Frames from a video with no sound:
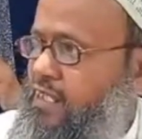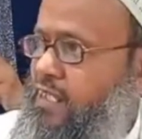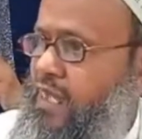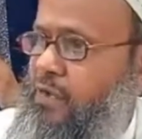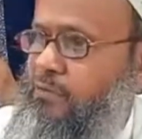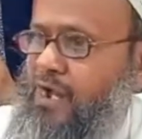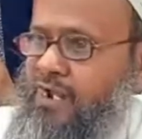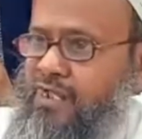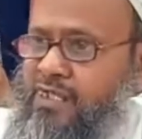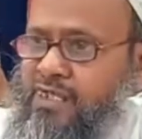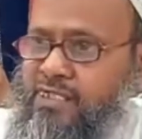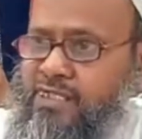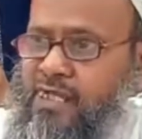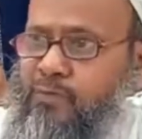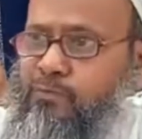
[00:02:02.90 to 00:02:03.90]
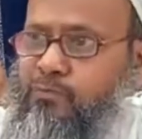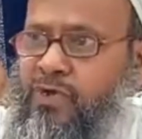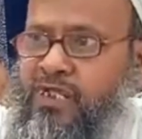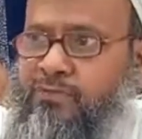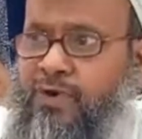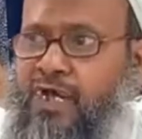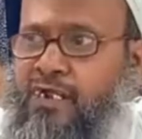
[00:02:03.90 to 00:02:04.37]
कि हमारे ये सब
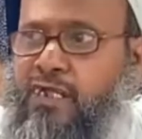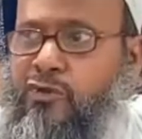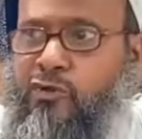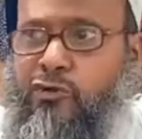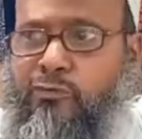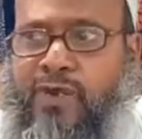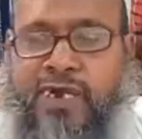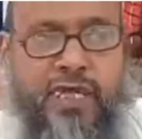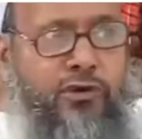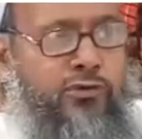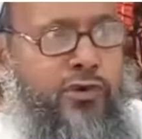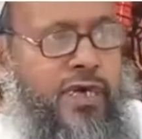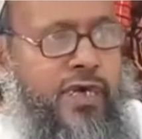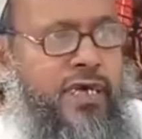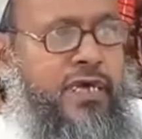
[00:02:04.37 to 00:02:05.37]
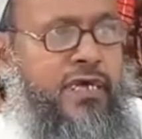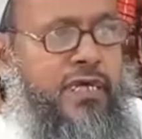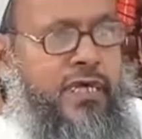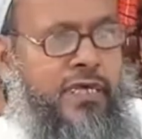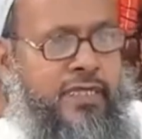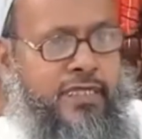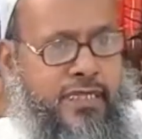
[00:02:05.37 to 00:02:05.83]
परिवार के लोग बैठे हुए हैं
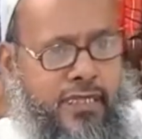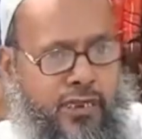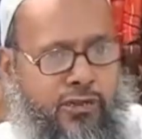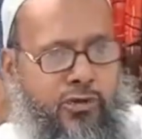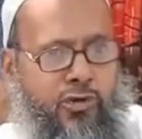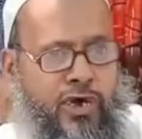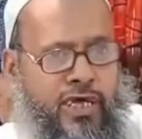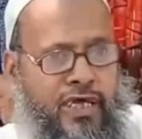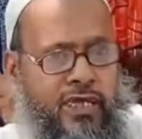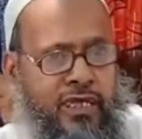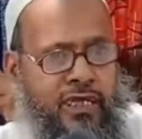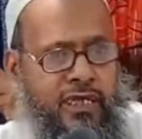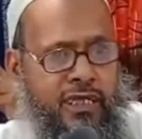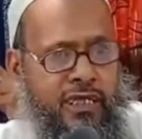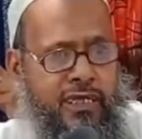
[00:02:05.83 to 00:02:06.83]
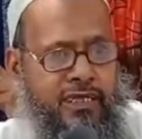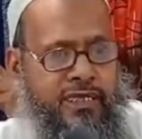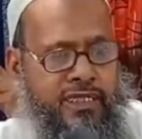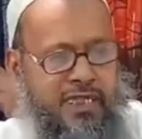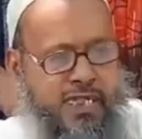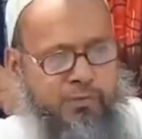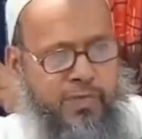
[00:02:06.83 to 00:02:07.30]
जितने लोग हैं
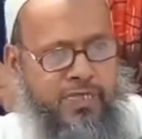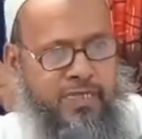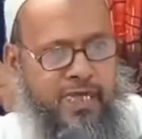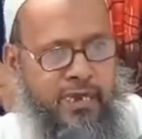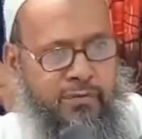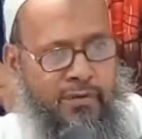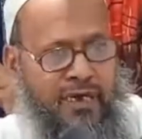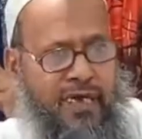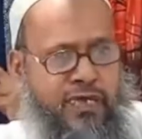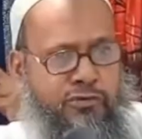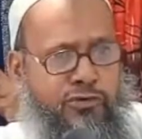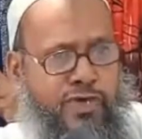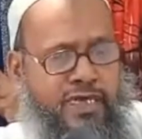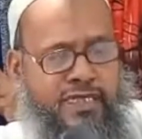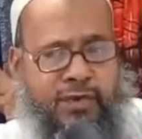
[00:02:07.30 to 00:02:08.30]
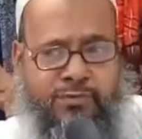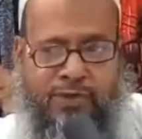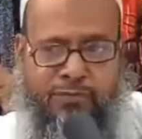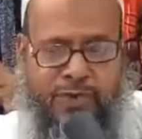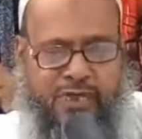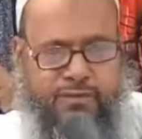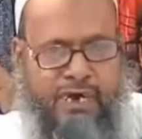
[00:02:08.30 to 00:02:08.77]
जितने भी जेल में गए हुए हैं
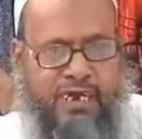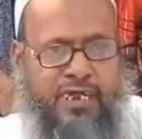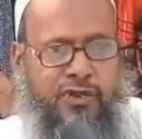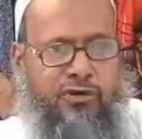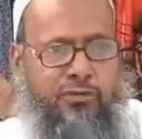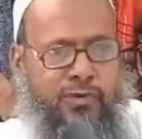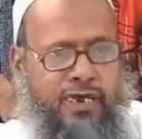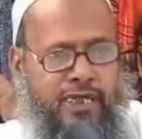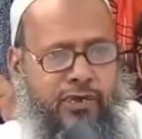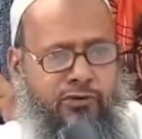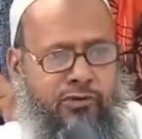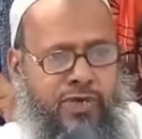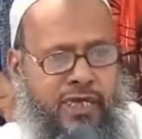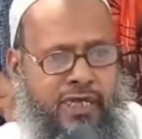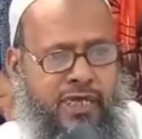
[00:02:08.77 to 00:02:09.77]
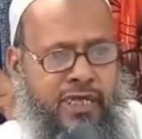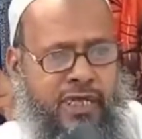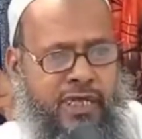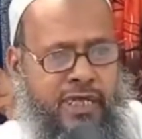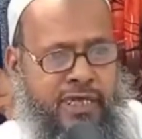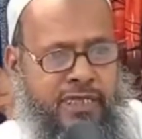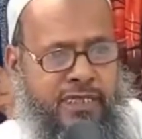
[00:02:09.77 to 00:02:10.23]
सबके परिवार के लोग बैठे हुए
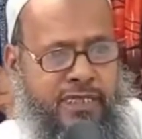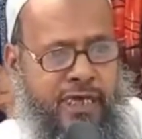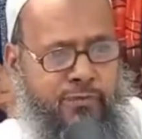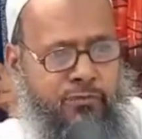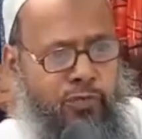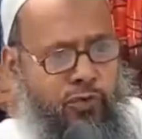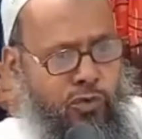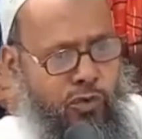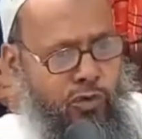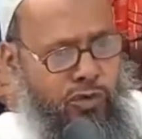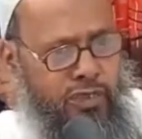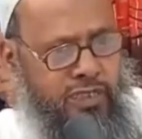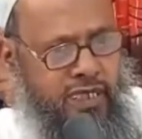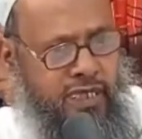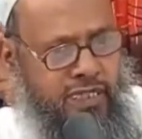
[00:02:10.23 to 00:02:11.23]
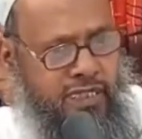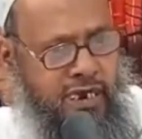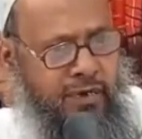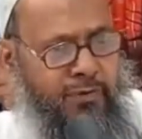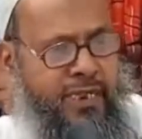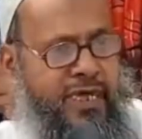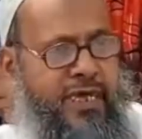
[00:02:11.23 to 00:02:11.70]
हैं सब भूख से
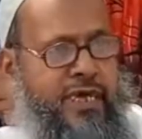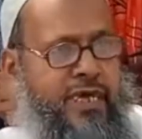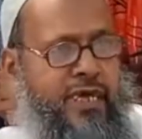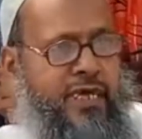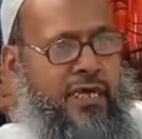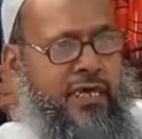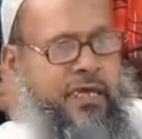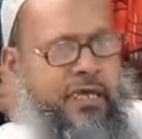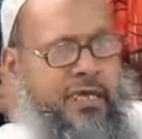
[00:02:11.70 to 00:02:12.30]
तड़प रहे हैं